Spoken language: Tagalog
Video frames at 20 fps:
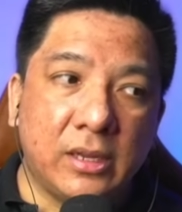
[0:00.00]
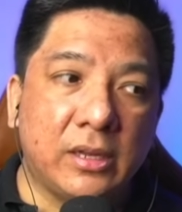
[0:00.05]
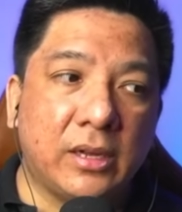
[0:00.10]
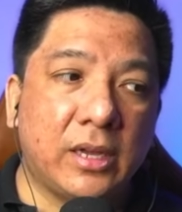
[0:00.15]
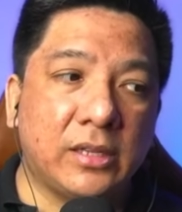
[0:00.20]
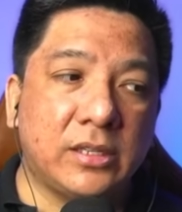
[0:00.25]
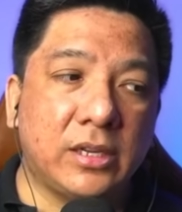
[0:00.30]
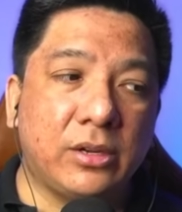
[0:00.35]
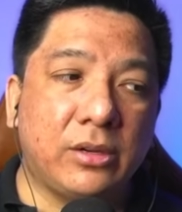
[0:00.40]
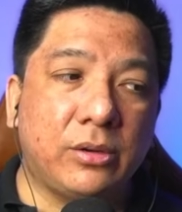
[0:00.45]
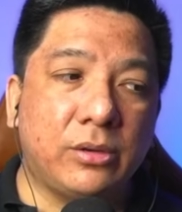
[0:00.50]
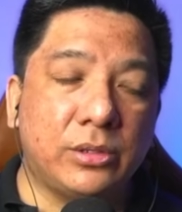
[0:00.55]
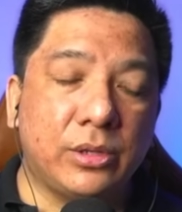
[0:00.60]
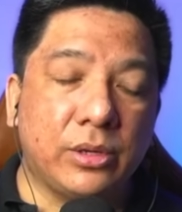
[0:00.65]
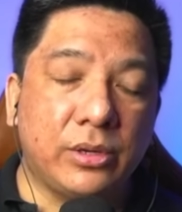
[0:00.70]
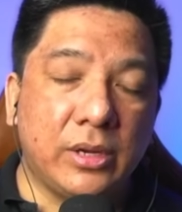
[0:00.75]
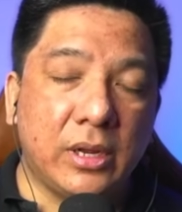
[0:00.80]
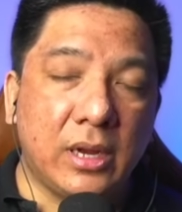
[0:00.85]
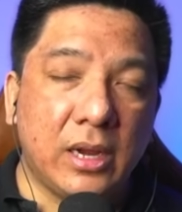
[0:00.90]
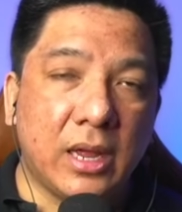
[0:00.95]
Kasi
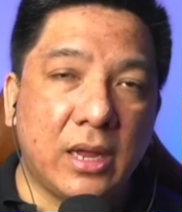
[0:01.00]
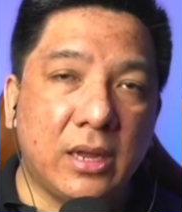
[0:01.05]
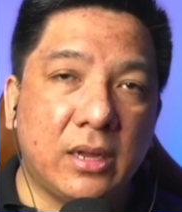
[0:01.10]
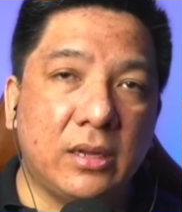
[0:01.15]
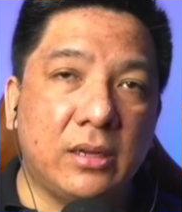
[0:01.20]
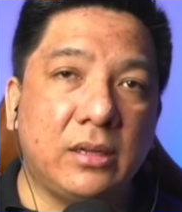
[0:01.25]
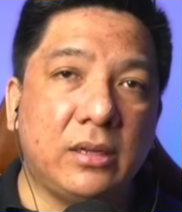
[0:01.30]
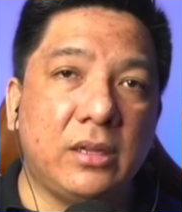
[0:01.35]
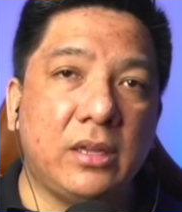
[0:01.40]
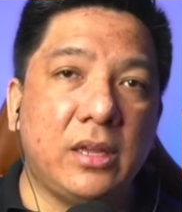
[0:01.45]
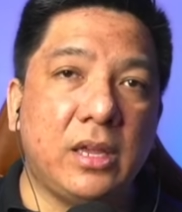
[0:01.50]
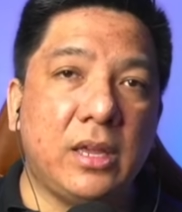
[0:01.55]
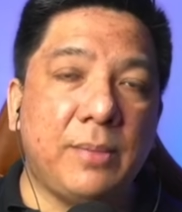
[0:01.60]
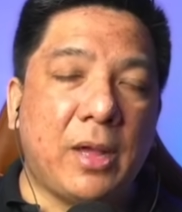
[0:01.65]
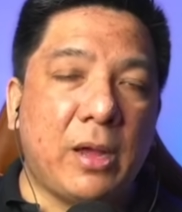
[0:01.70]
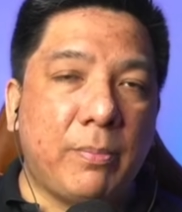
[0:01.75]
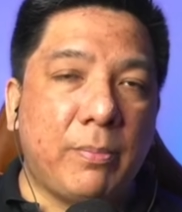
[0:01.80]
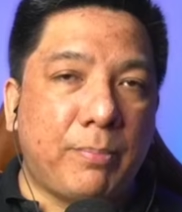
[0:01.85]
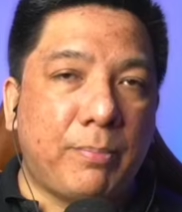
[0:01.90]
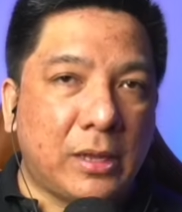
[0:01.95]
gusto nilang
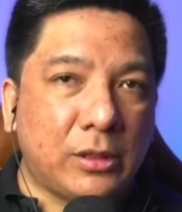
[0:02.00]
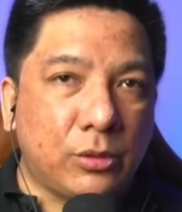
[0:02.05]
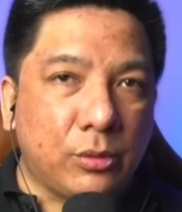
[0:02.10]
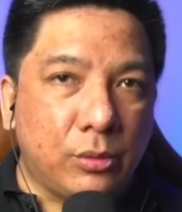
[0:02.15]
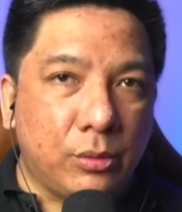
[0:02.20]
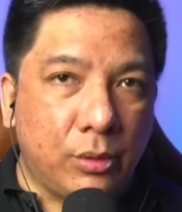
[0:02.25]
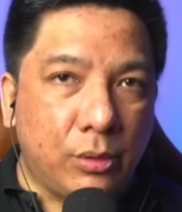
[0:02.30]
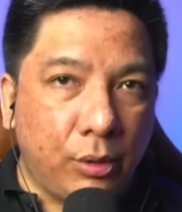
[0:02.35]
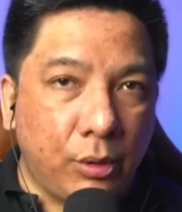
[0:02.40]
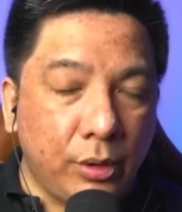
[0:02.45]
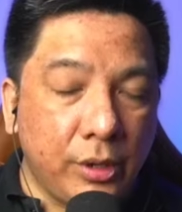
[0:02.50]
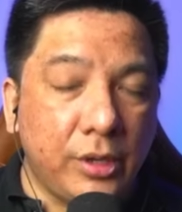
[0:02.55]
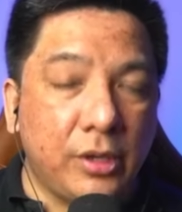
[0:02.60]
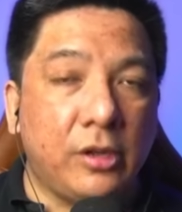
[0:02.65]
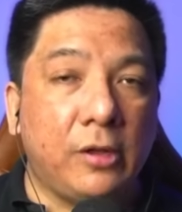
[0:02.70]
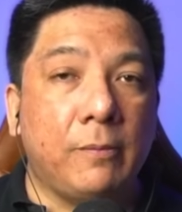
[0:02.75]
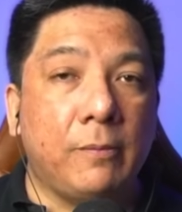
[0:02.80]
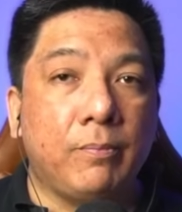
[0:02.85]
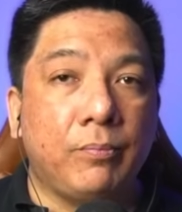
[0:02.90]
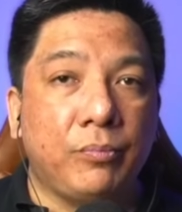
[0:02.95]

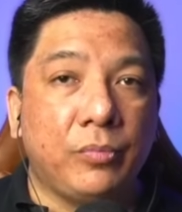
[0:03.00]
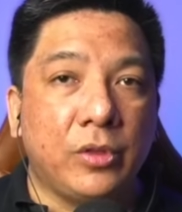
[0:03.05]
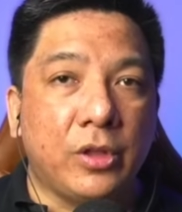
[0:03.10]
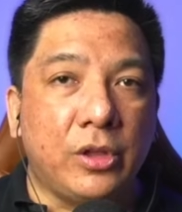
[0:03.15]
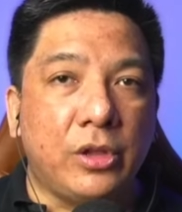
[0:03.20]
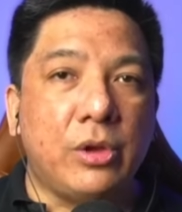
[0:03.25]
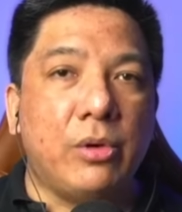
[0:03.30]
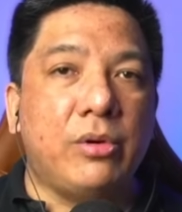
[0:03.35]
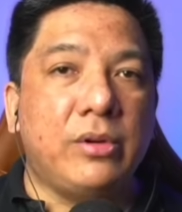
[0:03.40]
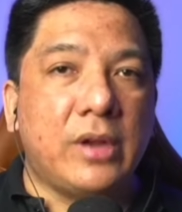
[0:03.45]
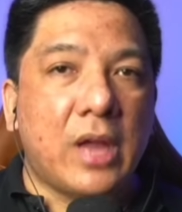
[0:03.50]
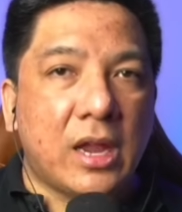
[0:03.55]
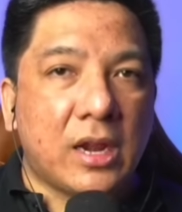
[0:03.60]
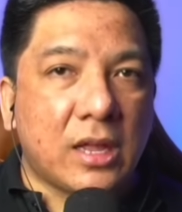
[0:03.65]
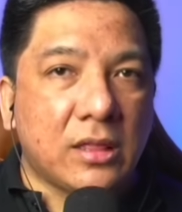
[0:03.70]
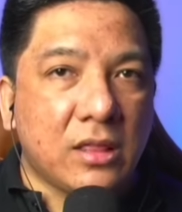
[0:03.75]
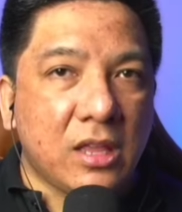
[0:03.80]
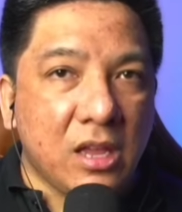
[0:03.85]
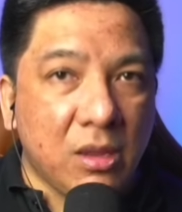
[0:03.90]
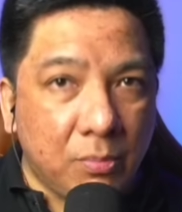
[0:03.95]
ipagpatuloy yung
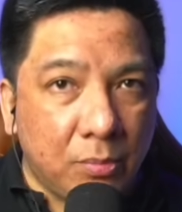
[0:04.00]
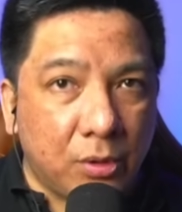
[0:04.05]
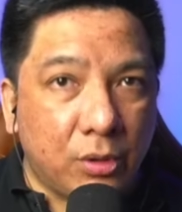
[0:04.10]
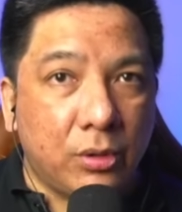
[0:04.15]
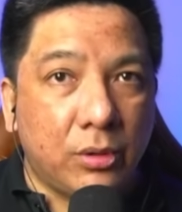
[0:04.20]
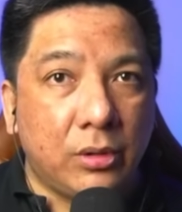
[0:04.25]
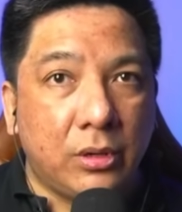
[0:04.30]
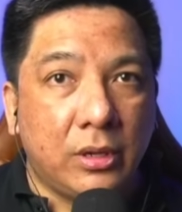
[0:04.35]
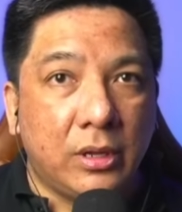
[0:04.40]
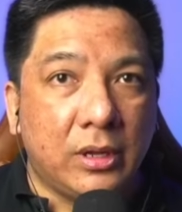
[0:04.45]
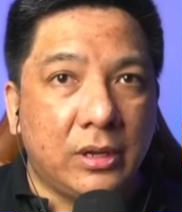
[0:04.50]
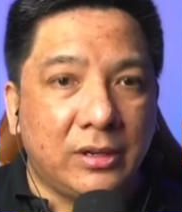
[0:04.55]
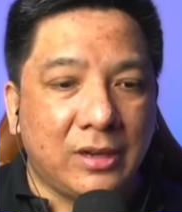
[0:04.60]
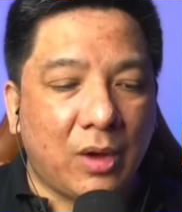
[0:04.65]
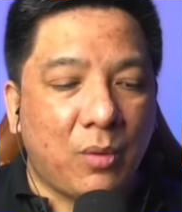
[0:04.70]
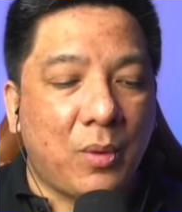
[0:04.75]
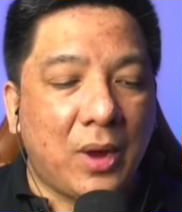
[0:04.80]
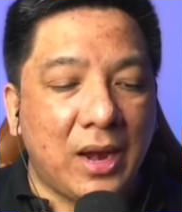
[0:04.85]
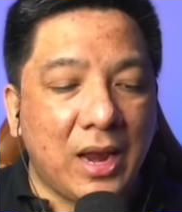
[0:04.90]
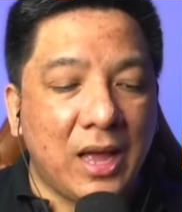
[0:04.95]
naratibo
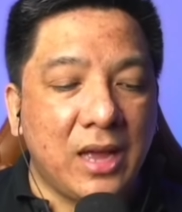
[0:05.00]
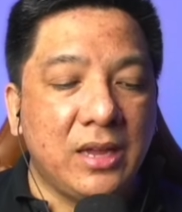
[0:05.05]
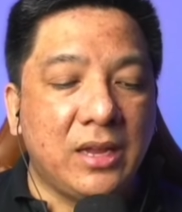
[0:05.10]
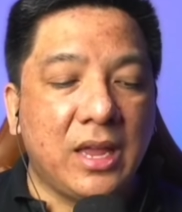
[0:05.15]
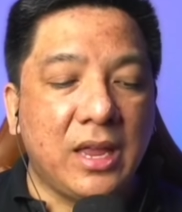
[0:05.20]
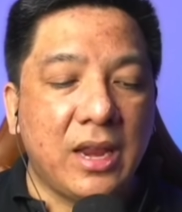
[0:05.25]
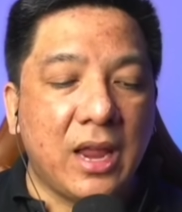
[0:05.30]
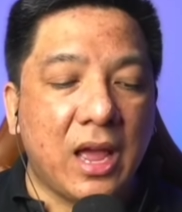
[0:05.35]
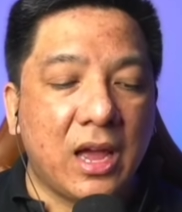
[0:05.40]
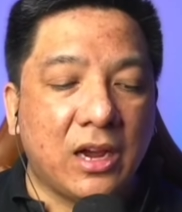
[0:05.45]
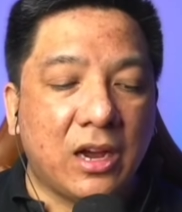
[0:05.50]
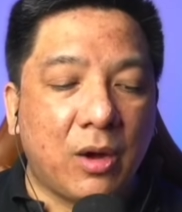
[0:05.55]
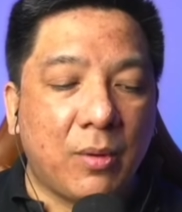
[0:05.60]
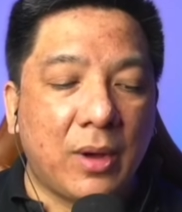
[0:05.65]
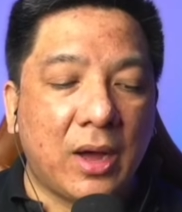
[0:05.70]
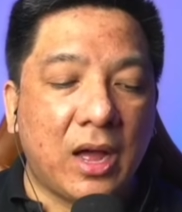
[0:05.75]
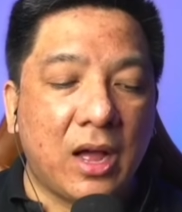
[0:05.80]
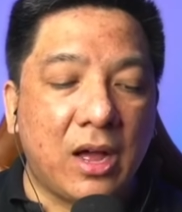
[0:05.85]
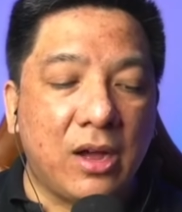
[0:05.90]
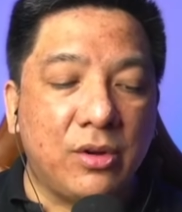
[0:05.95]
na walang
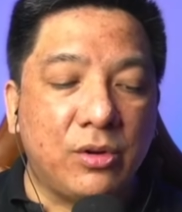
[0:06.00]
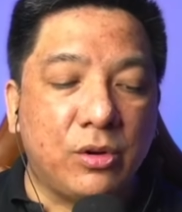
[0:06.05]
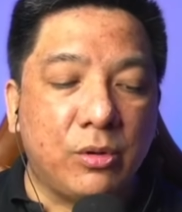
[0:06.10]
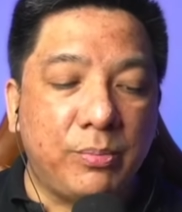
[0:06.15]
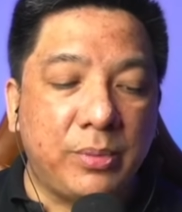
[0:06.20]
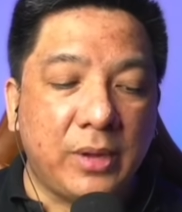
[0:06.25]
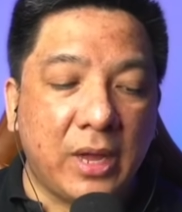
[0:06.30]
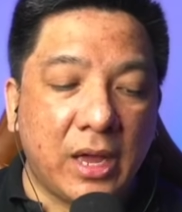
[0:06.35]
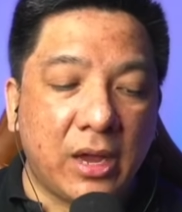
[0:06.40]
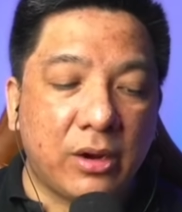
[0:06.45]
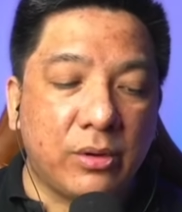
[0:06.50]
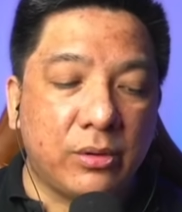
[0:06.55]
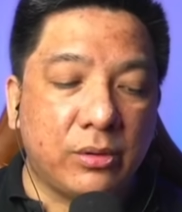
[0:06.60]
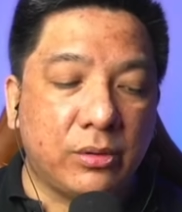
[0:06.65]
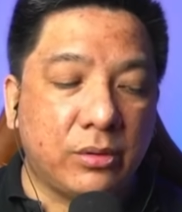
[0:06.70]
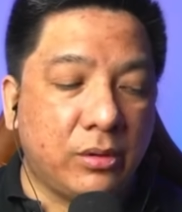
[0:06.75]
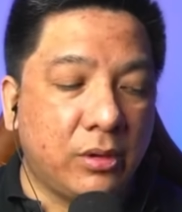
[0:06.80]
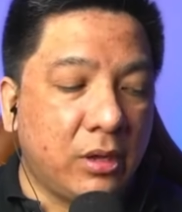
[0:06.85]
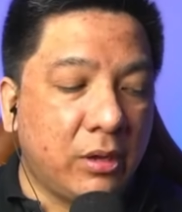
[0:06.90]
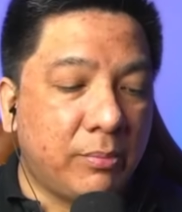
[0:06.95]
ginagawa ang
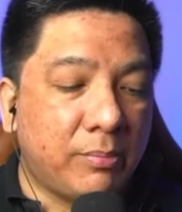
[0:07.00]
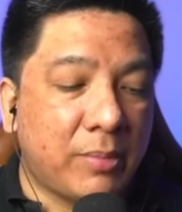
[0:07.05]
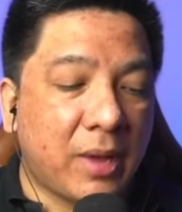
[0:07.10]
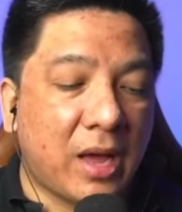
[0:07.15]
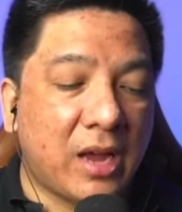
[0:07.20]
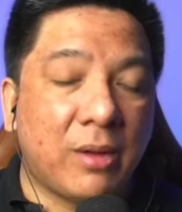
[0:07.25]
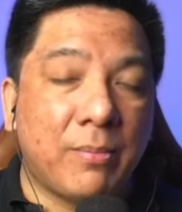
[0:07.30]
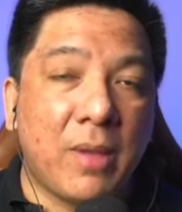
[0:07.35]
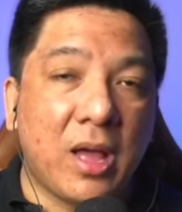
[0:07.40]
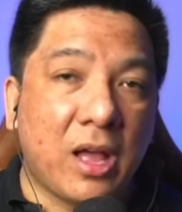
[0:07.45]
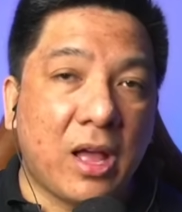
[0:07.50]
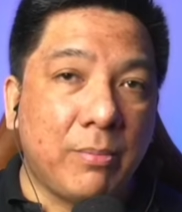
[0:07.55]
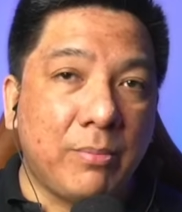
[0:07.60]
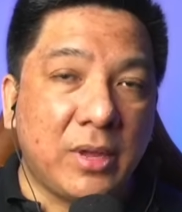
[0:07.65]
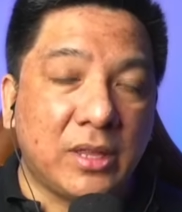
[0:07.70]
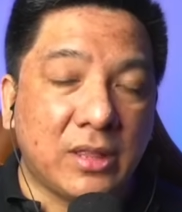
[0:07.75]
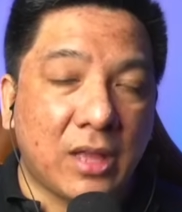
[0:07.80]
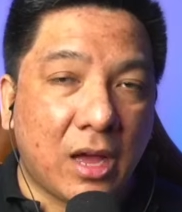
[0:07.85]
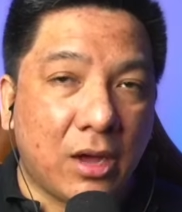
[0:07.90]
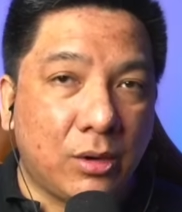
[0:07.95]
gobyerno para
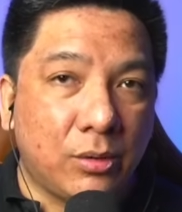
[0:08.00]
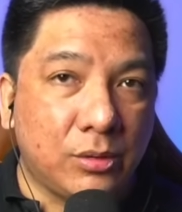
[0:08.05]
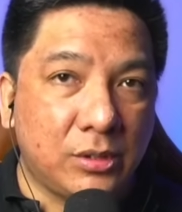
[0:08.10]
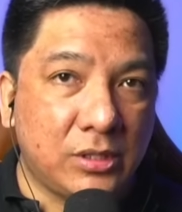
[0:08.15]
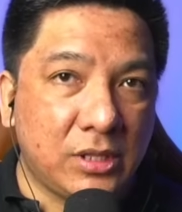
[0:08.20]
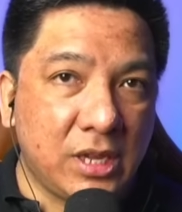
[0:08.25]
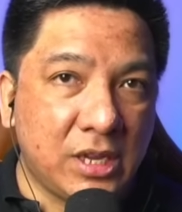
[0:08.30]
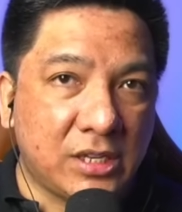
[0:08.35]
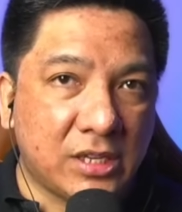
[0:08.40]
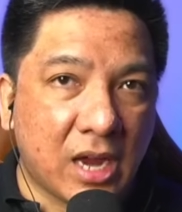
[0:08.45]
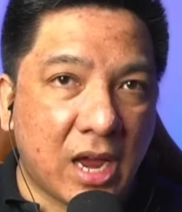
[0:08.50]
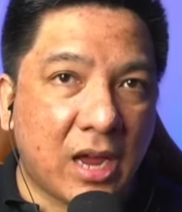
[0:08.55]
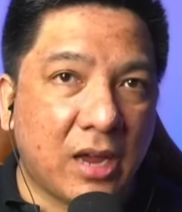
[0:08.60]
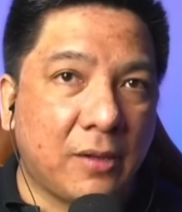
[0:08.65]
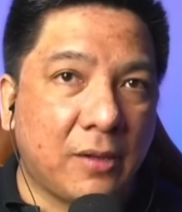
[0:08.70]
makamit ang hustisya.